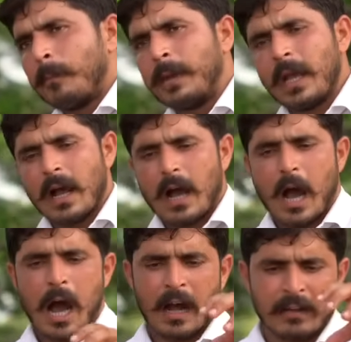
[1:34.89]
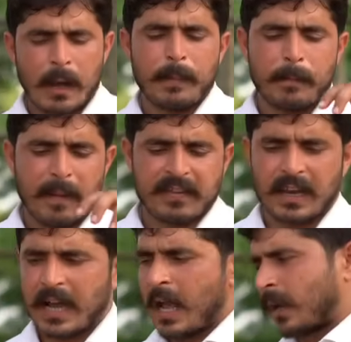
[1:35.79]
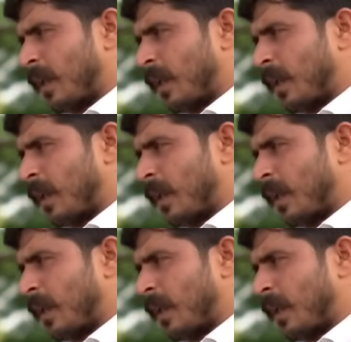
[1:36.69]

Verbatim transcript: भी आज आपने पैसा लगाया